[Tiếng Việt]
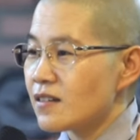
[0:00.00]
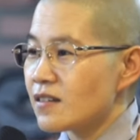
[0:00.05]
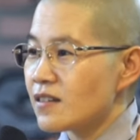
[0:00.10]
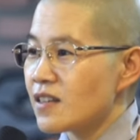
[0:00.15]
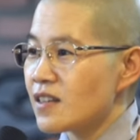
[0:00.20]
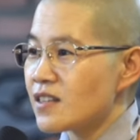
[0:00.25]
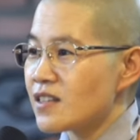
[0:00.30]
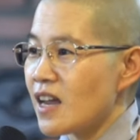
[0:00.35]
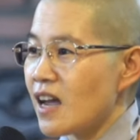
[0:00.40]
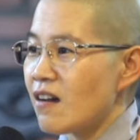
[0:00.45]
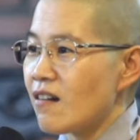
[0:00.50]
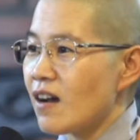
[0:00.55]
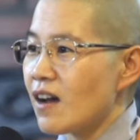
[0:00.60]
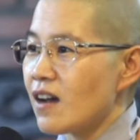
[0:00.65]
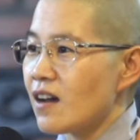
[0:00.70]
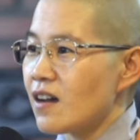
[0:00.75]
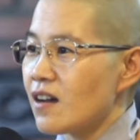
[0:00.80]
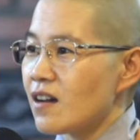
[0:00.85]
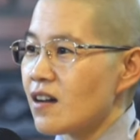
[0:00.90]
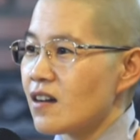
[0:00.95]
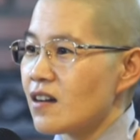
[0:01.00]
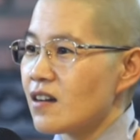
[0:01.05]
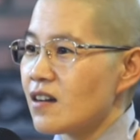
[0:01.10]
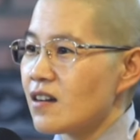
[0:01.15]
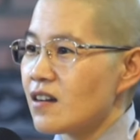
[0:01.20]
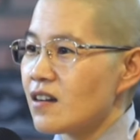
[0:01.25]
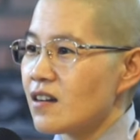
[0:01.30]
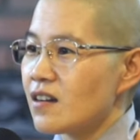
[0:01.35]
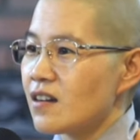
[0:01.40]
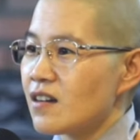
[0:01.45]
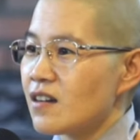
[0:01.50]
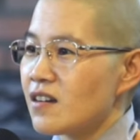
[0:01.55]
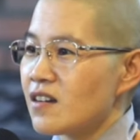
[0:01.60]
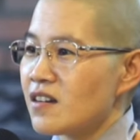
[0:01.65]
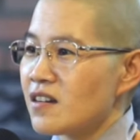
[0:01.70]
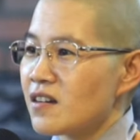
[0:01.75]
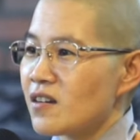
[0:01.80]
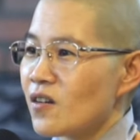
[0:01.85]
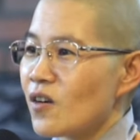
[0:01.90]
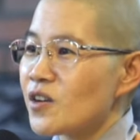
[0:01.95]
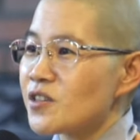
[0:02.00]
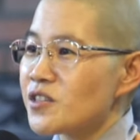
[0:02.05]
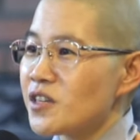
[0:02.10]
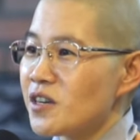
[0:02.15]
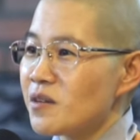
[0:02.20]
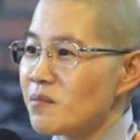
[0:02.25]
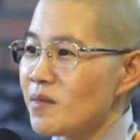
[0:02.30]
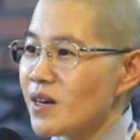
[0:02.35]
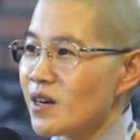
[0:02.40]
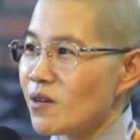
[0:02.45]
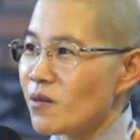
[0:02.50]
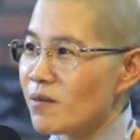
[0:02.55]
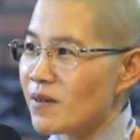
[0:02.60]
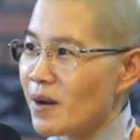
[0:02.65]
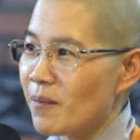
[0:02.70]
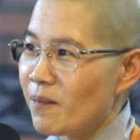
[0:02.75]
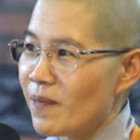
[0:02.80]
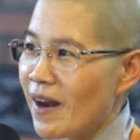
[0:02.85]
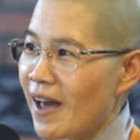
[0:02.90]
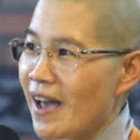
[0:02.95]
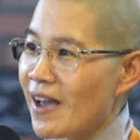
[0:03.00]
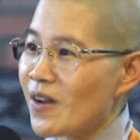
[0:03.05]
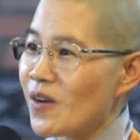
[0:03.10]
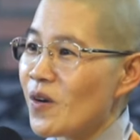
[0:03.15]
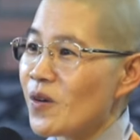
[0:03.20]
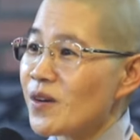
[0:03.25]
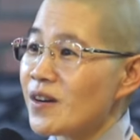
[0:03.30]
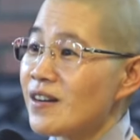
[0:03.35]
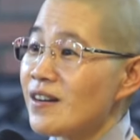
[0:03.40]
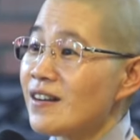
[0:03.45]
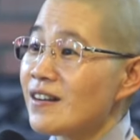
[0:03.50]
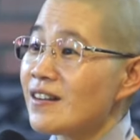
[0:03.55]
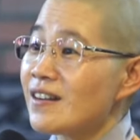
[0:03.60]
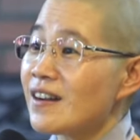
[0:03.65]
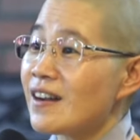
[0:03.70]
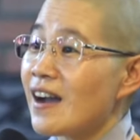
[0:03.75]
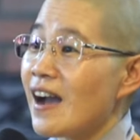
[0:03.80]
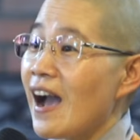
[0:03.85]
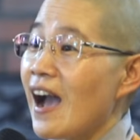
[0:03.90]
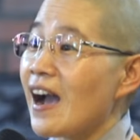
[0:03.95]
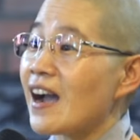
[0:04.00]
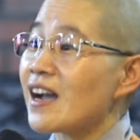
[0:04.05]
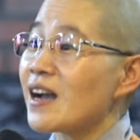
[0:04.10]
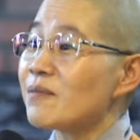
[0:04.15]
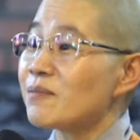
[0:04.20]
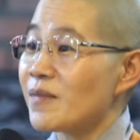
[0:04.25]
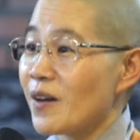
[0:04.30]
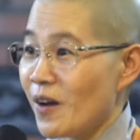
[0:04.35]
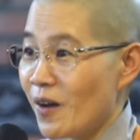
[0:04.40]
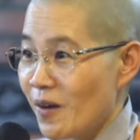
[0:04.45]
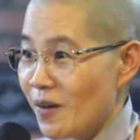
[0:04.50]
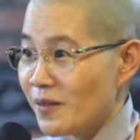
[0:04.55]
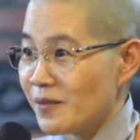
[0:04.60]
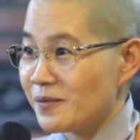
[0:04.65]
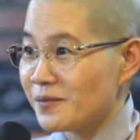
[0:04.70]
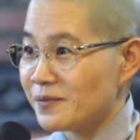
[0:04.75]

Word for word: thì sao ạ coi chừng mình cũng lặp lại con đường ăn cắp đó